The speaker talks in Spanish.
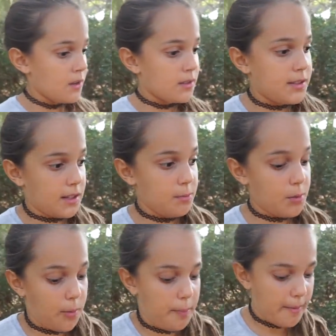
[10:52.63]
Sí,
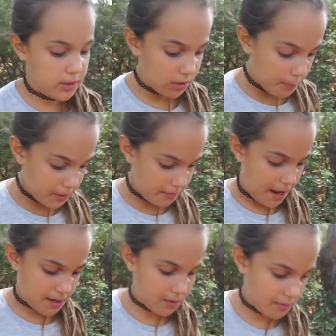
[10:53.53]
bueno, vamos a
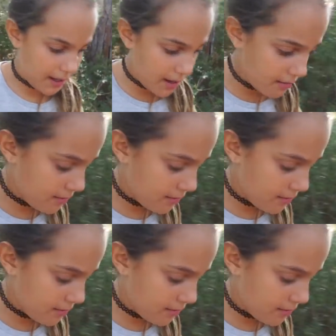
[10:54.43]
comprobarlo, ¿vale?